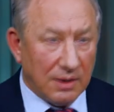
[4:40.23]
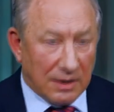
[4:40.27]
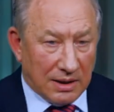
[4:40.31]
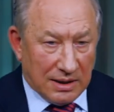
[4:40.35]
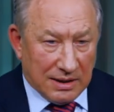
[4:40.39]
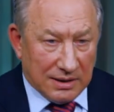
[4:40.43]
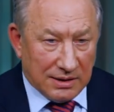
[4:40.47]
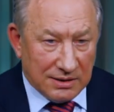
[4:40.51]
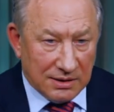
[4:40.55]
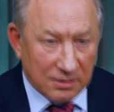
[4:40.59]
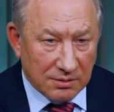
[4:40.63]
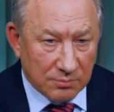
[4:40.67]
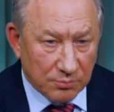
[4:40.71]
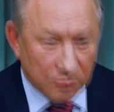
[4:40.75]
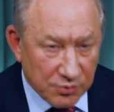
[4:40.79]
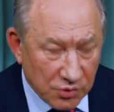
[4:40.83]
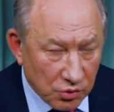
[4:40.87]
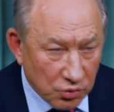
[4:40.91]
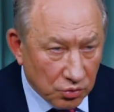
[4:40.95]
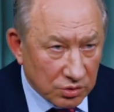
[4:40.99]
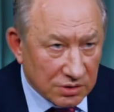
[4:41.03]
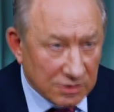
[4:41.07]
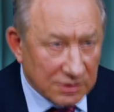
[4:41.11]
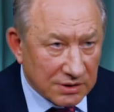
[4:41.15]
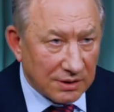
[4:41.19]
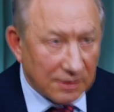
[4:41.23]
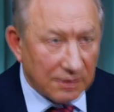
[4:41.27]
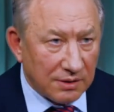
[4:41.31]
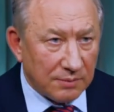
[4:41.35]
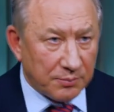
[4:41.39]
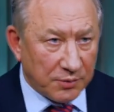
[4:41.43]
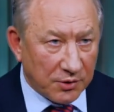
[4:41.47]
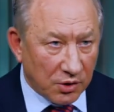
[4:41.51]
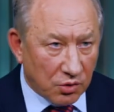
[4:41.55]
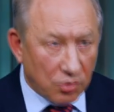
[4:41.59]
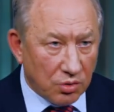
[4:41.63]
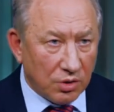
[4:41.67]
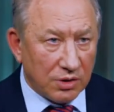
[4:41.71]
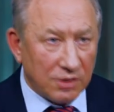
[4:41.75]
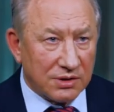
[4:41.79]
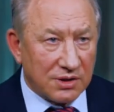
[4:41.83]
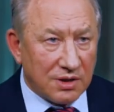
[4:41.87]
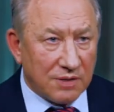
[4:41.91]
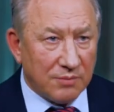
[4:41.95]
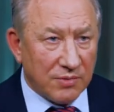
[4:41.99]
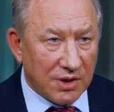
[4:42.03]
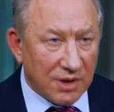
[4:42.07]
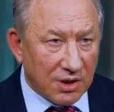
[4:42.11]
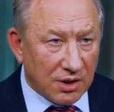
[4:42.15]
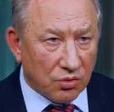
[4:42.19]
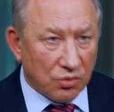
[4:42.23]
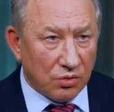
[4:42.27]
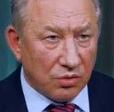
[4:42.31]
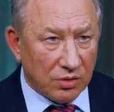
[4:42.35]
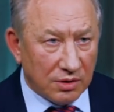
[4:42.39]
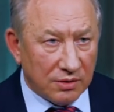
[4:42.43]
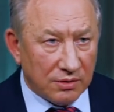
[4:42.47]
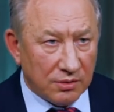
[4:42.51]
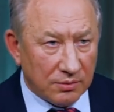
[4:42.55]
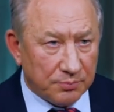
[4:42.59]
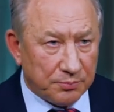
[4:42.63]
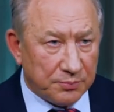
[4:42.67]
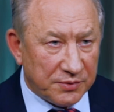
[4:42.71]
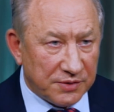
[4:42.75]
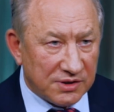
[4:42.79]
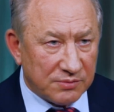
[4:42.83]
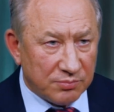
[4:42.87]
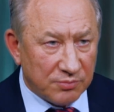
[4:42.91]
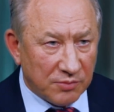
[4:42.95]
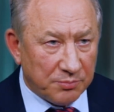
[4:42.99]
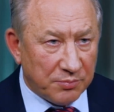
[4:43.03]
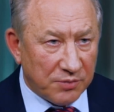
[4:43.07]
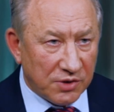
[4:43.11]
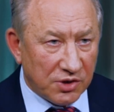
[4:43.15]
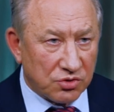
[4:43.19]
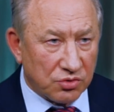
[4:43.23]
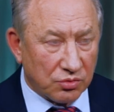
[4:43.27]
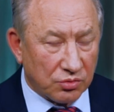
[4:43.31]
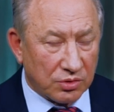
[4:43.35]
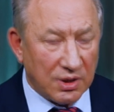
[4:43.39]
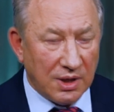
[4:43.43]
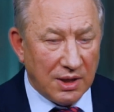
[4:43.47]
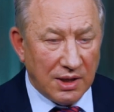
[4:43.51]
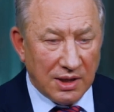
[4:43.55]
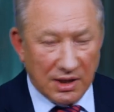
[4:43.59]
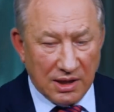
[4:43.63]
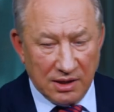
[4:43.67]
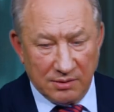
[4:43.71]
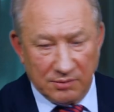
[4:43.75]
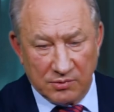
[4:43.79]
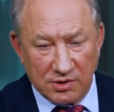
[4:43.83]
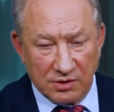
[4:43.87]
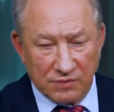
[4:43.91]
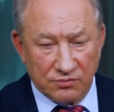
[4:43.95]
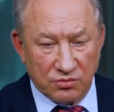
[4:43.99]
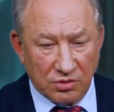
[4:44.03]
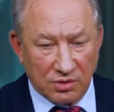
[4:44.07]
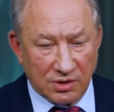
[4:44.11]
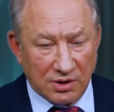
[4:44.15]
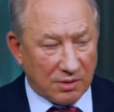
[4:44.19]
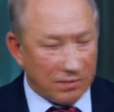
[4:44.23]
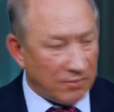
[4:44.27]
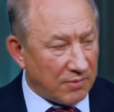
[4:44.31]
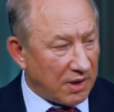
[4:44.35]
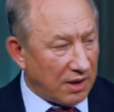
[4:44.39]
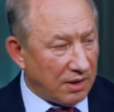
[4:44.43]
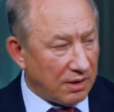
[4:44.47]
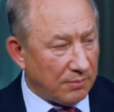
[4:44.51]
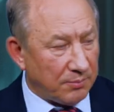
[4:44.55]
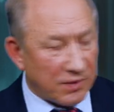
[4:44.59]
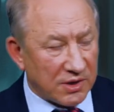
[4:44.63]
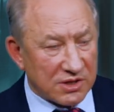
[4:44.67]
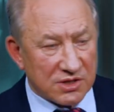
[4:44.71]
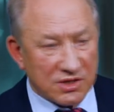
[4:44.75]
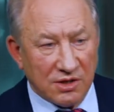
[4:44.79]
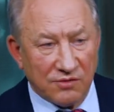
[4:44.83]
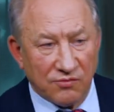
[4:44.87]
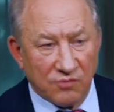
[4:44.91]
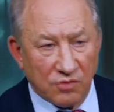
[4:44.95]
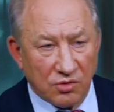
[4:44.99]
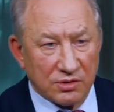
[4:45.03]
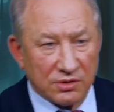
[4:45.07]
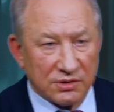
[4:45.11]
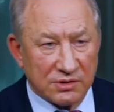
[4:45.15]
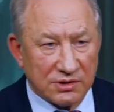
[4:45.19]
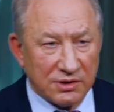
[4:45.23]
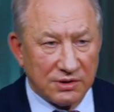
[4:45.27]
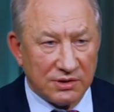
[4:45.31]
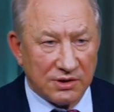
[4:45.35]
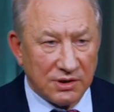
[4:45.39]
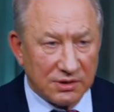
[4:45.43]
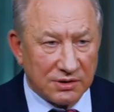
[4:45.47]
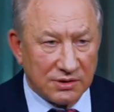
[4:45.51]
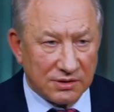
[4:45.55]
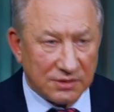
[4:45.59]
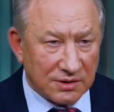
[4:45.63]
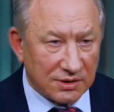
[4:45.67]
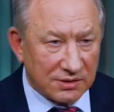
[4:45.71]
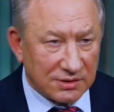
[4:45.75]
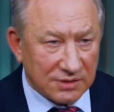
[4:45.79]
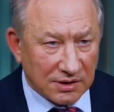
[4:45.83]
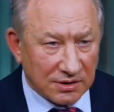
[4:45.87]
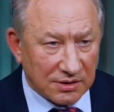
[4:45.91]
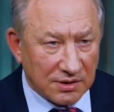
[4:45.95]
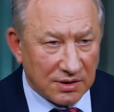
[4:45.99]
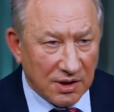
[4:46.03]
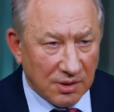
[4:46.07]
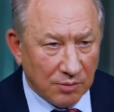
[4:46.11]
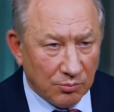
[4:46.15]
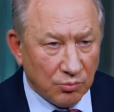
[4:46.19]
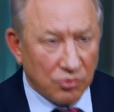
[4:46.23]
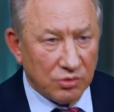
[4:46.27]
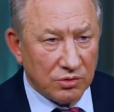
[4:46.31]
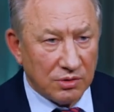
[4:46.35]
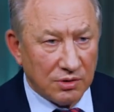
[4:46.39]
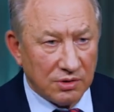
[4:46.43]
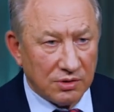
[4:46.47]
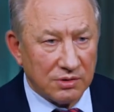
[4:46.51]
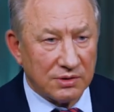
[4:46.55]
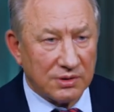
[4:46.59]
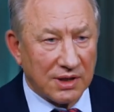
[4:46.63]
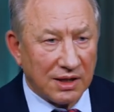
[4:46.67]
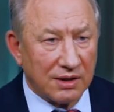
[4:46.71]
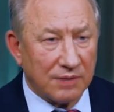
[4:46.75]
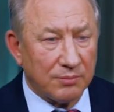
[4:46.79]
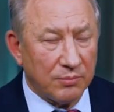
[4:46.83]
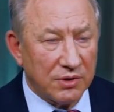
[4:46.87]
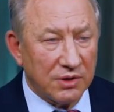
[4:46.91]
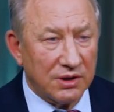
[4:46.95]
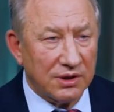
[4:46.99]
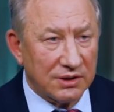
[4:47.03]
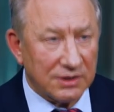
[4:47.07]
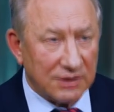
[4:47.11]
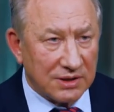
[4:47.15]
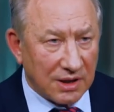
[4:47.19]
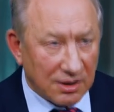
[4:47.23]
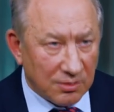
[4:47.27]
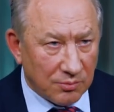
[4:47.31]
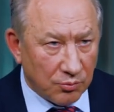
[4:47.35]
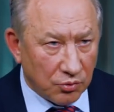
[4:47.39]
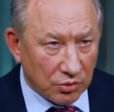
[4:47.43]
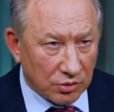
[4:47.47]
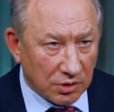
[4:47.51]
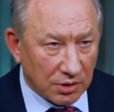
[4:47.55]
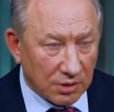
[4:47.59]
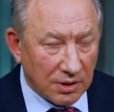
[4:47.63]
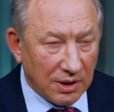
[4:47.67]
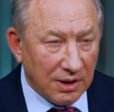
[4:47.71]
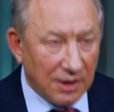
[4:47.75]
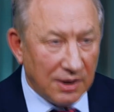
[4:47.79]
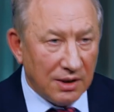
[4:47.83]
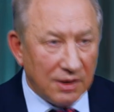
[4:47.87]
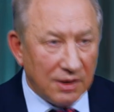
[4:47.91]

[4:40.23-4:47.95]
Они бьются, приходят к мэру и письма пишут, а им говорят, все нормально, пошли вон, сидите, так сказать, и так было, и так будет.